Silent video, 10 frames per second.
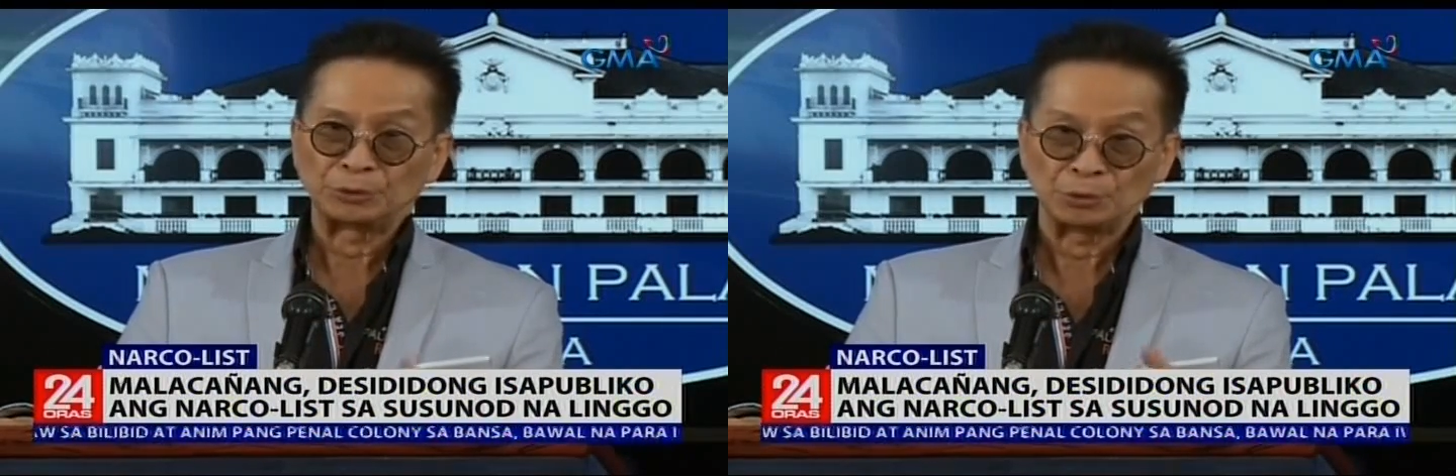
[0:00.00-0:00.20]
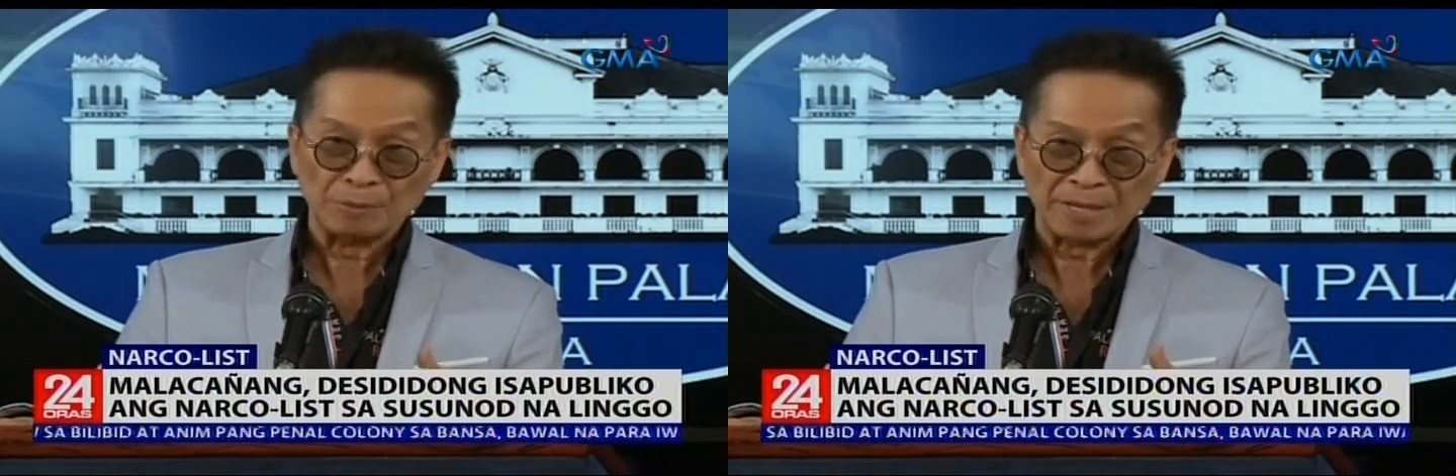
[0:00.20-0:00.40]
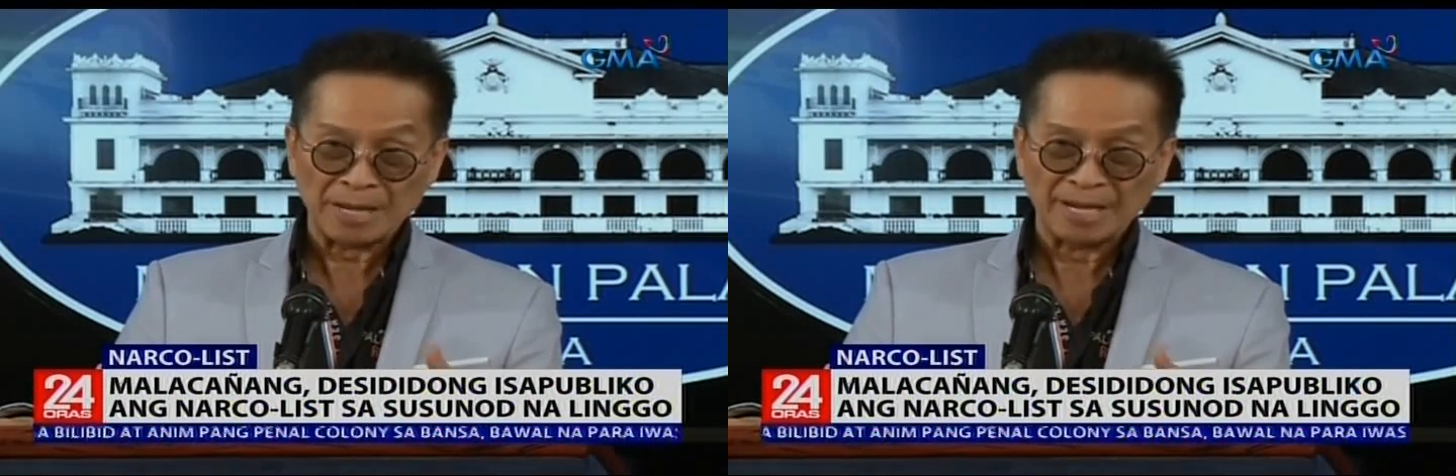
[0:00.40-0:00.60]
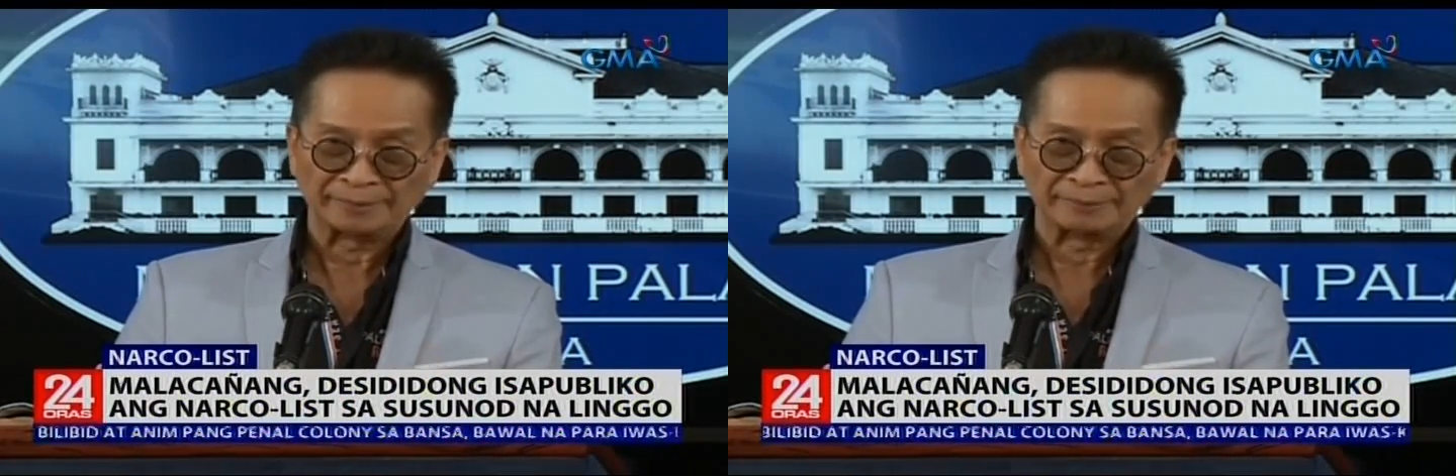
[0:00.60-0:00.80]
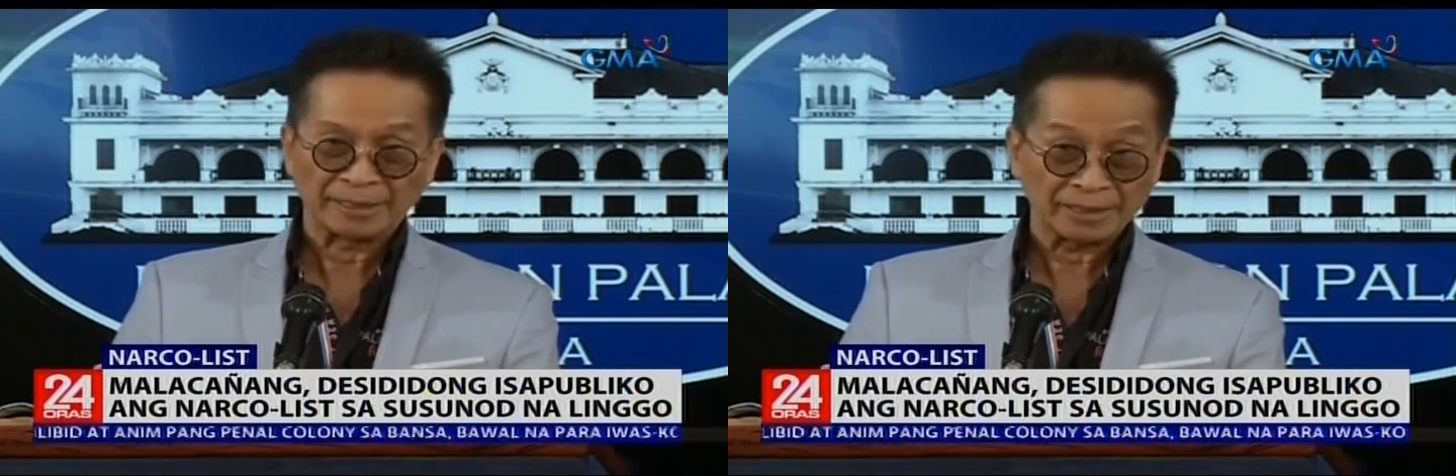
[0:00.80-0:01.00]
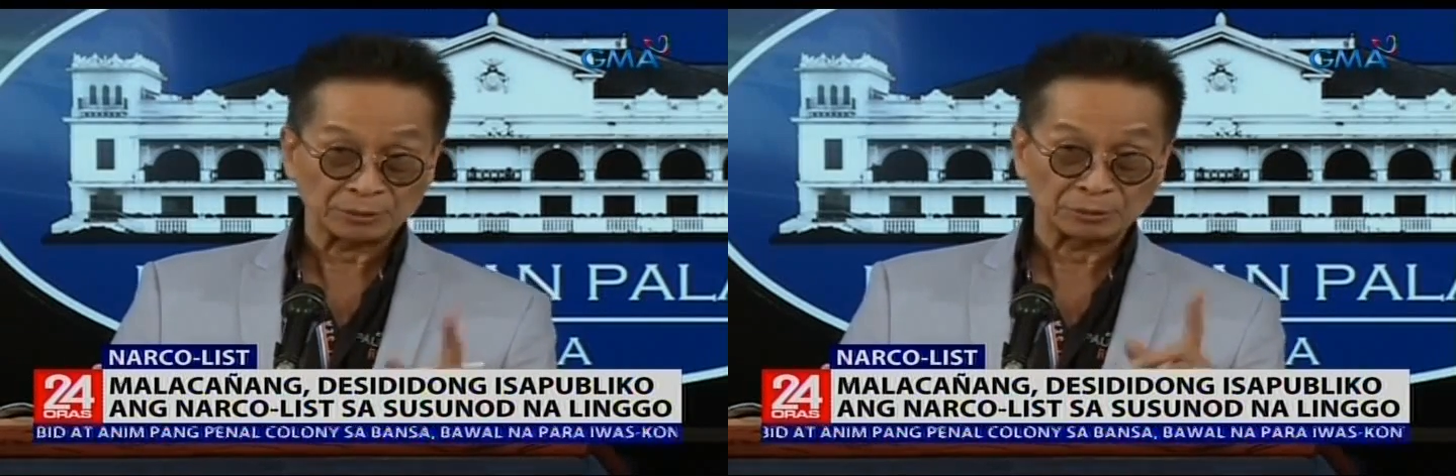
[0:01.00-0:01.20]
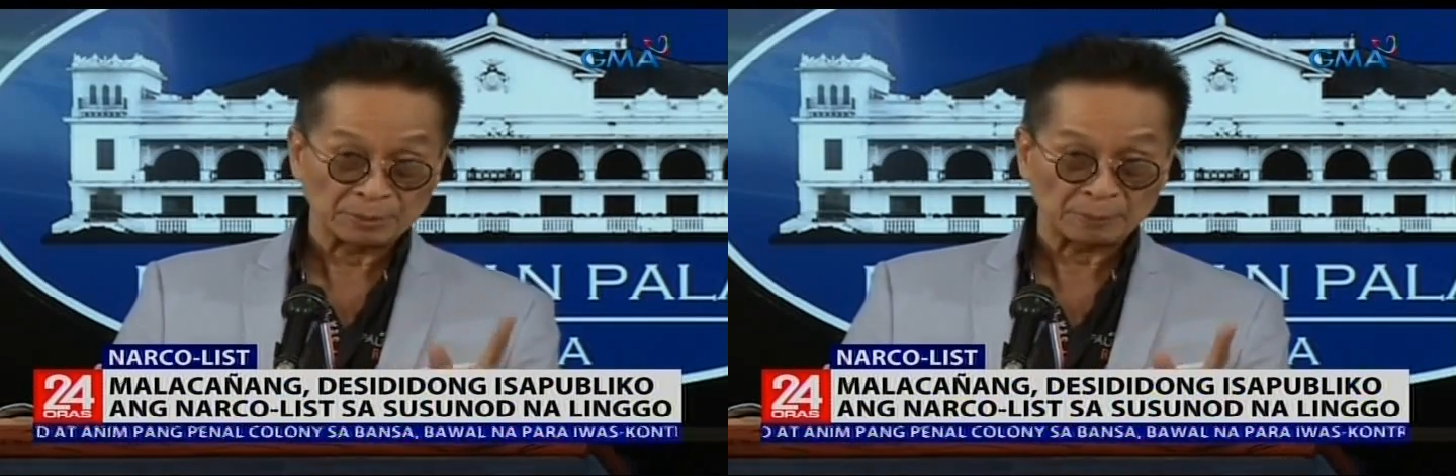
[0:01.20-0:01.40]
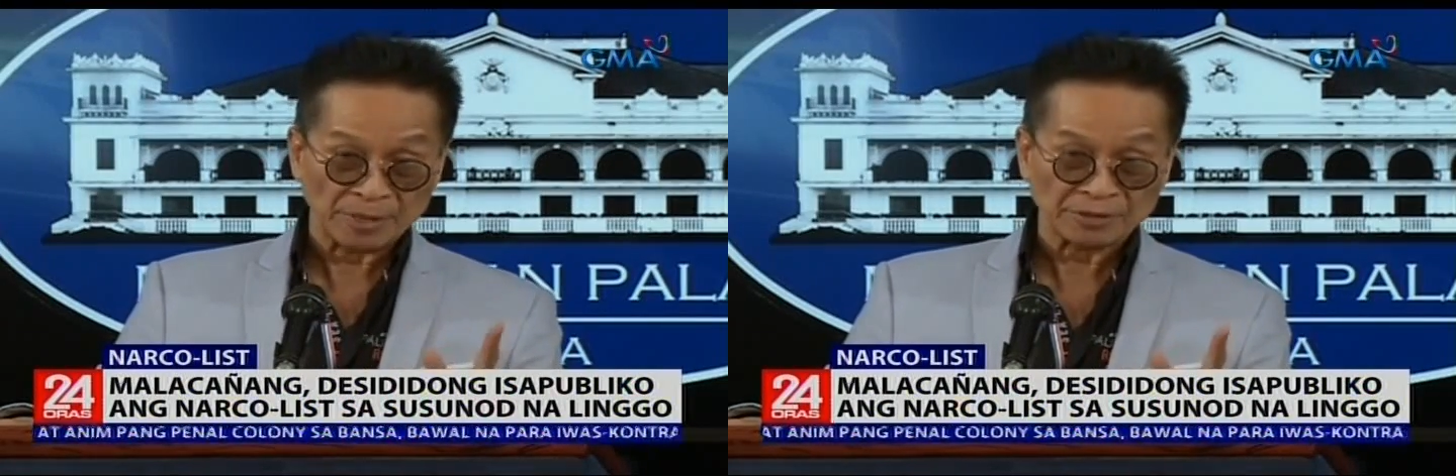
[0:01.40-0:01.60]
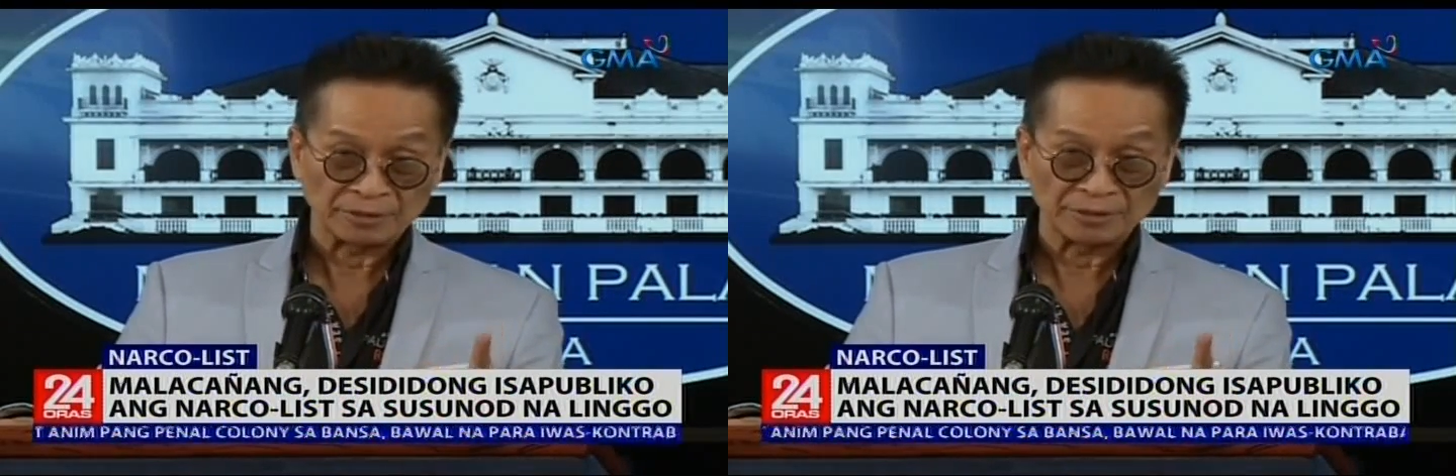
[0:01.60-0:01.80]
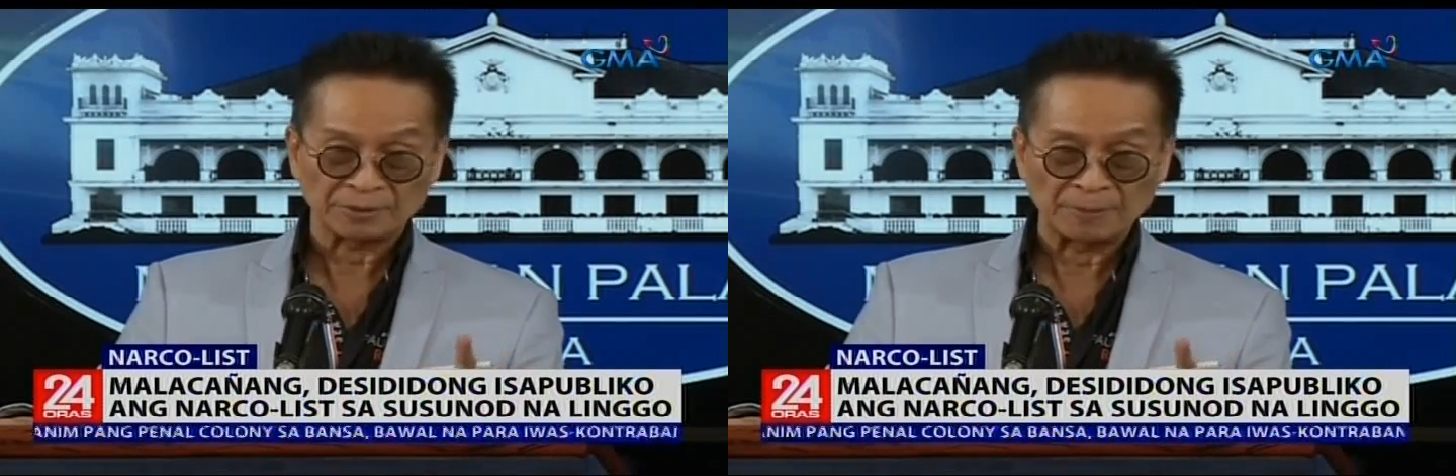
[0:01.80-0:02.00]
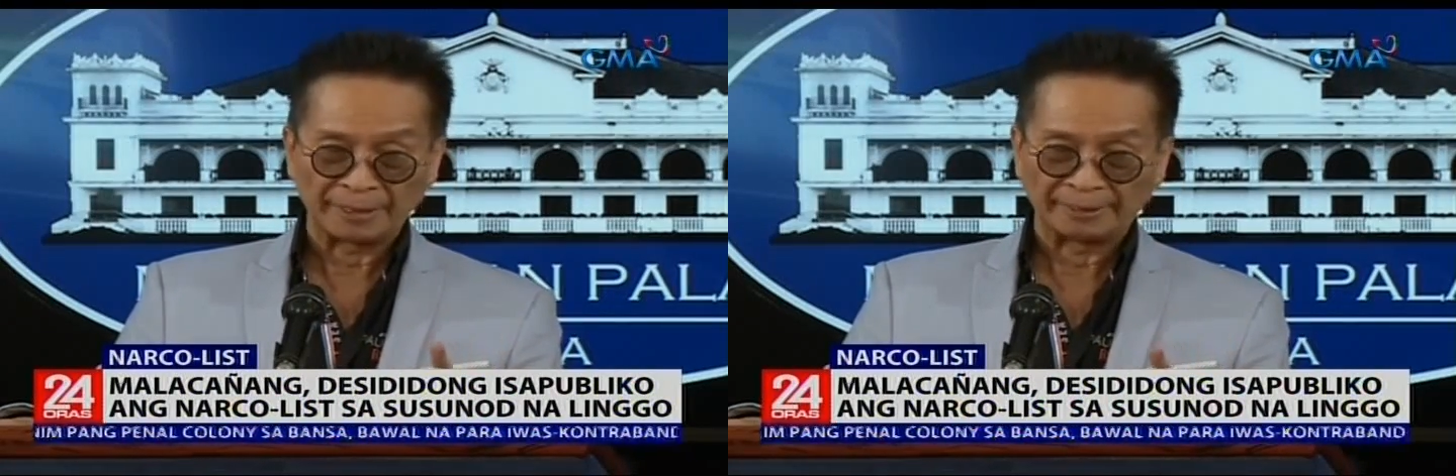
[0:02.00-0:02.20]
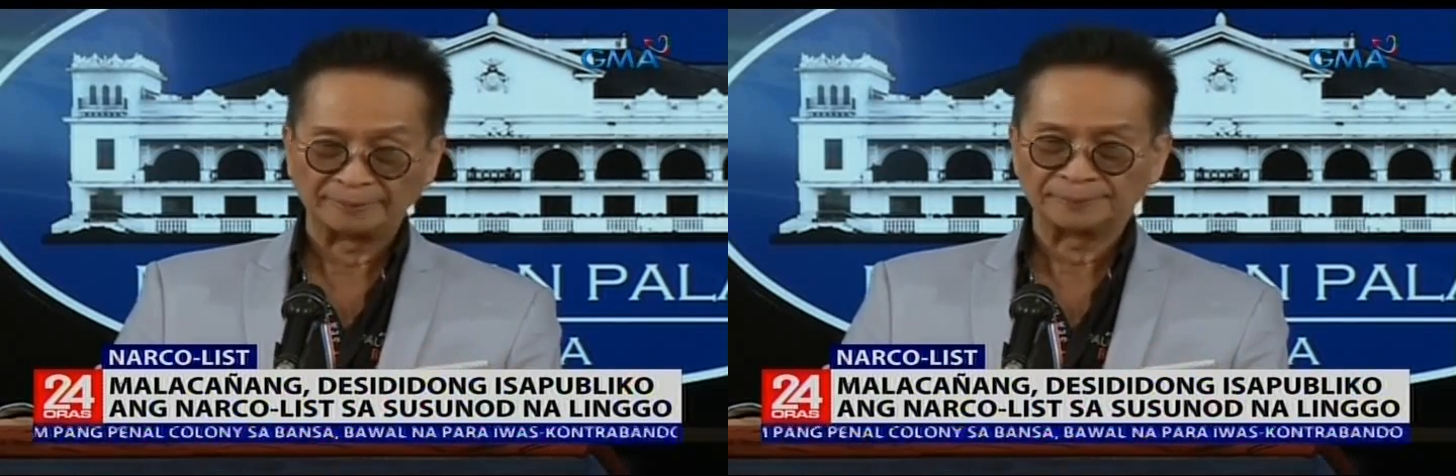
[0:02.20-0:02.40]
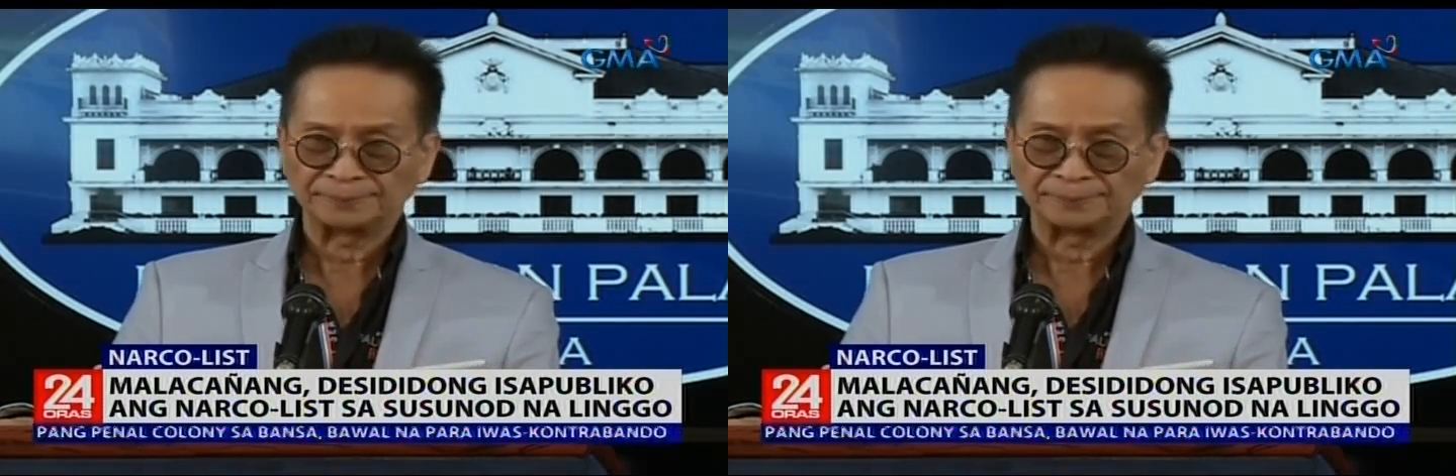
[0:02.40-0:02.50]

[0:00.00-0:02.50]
to my mind and to the President's mind